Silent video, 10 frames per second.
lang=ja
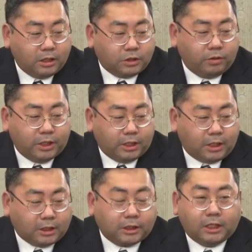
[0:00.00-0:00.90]
それで
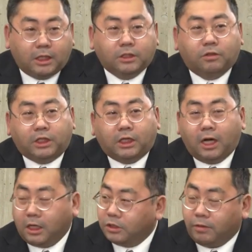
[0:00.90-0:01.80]
助け出すのに
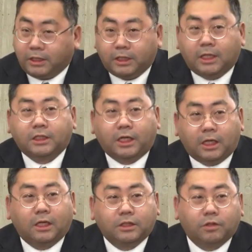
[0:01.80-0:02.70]
ガラス割って助け
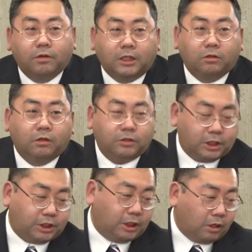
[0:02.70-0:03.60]
たその後の
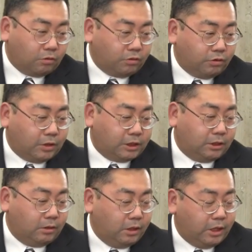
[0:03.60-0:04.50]
写真がこのような、
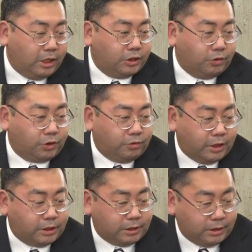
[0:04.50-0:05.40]
え状況
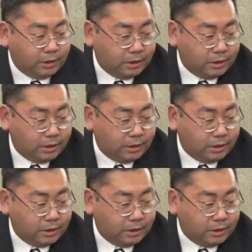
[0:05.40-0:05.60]
です。